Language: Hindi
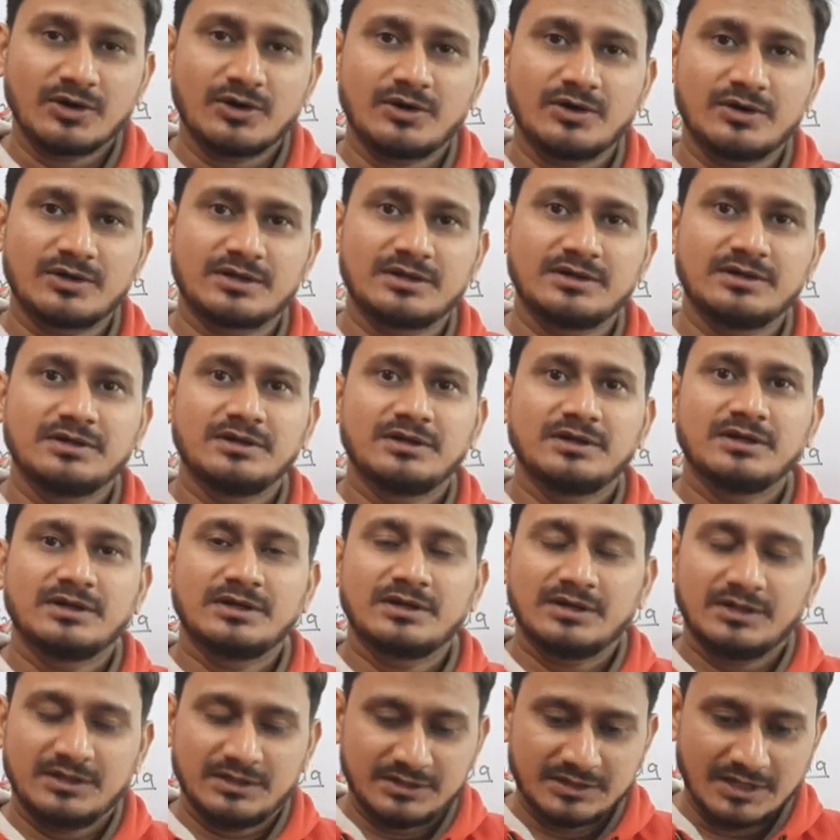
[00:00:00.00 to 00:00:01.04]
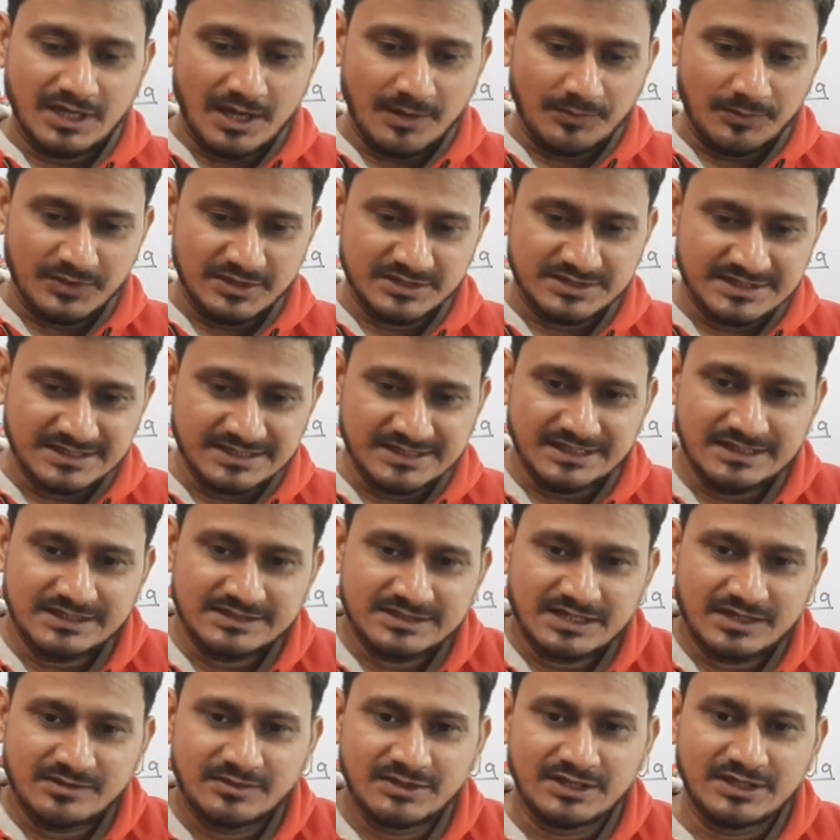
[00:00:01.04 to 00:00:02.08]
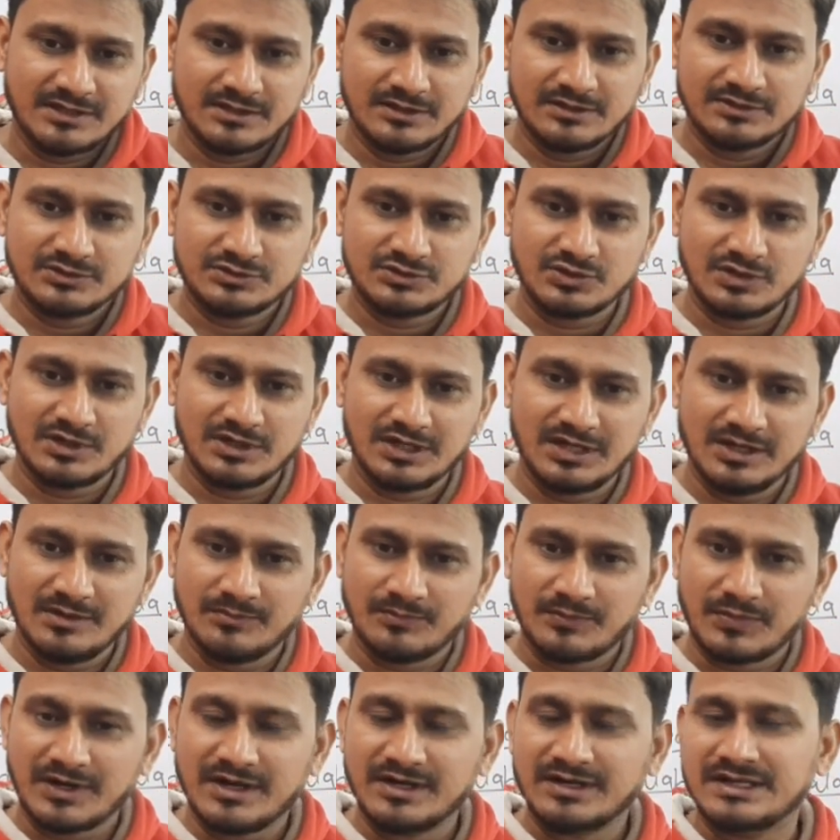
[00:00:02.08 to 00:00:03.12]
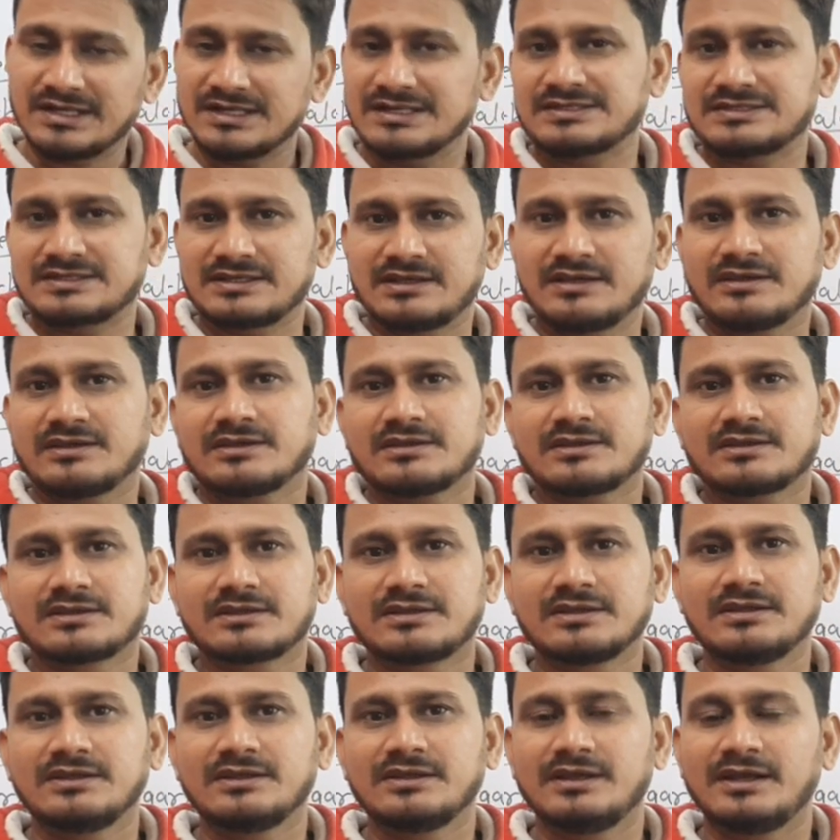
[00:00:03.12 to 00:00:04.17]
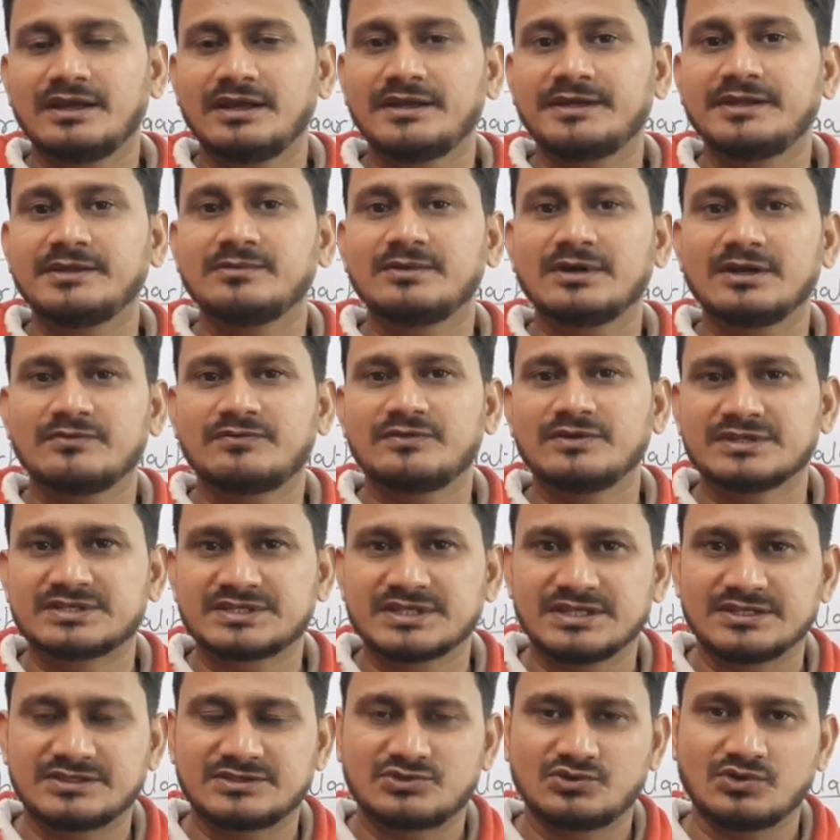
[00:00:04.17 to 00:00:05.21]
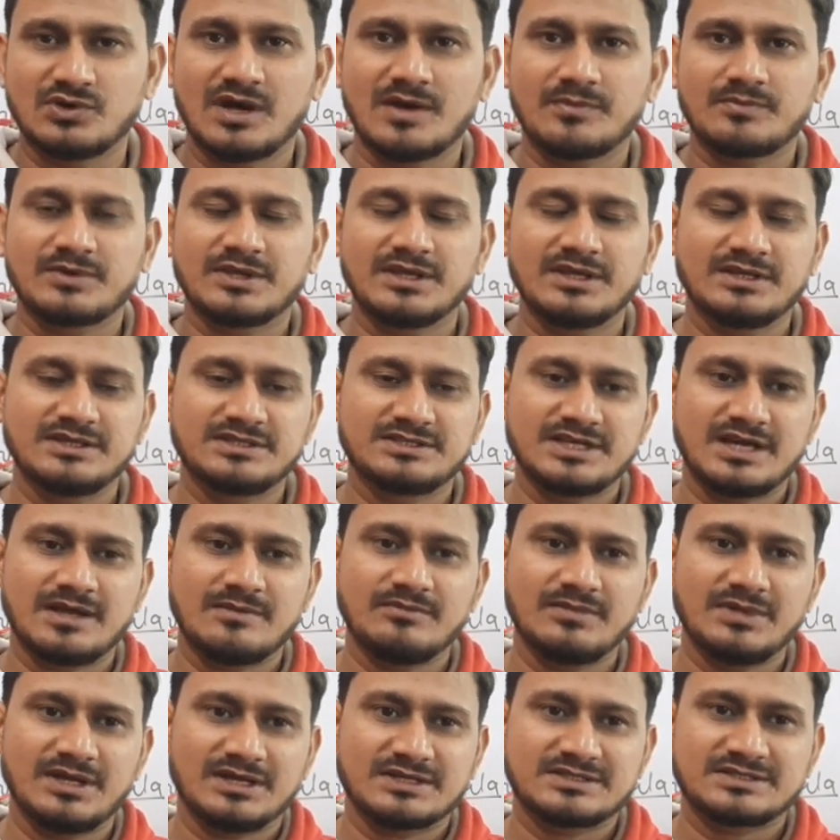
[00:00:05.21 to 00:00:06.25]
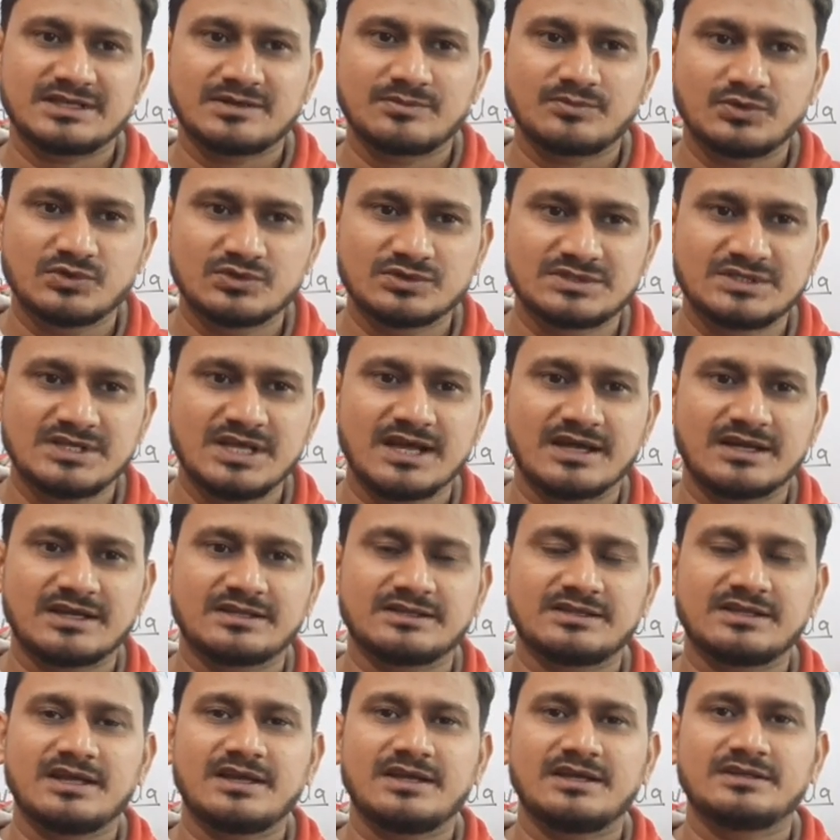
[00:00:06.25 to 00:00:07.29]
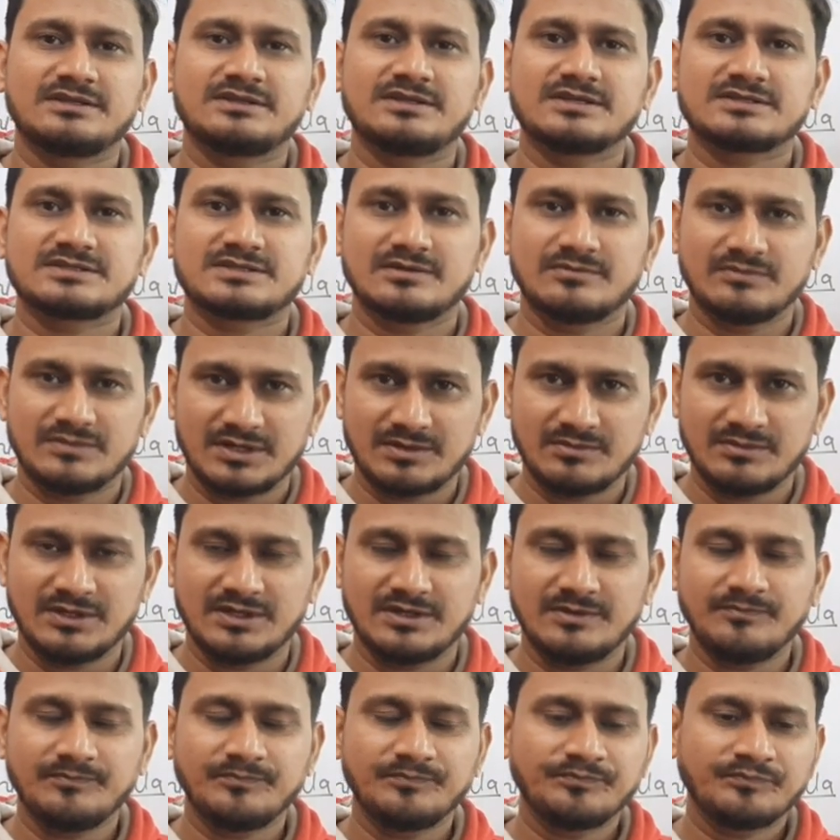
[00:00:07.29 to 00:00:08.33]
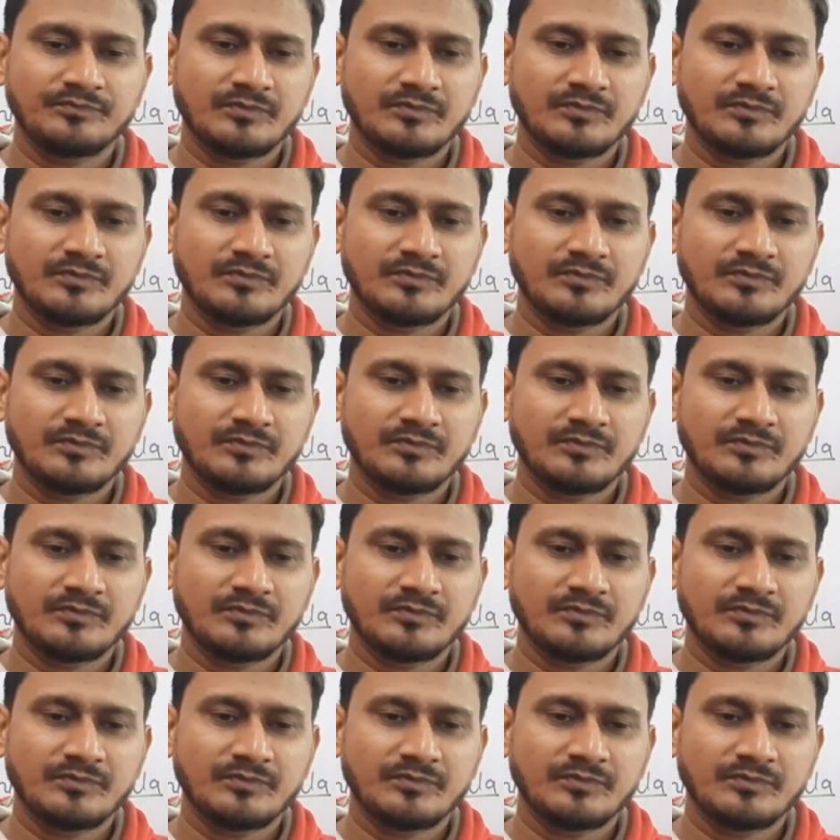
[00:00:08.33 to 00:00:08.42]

और यहाँ पीसी कल्चर में जो इम्पॉर्टेंस है कि एडिबल फिशेज जो आपके एग्जाम में अक्सर पूछ दिया करता है दस नंबर में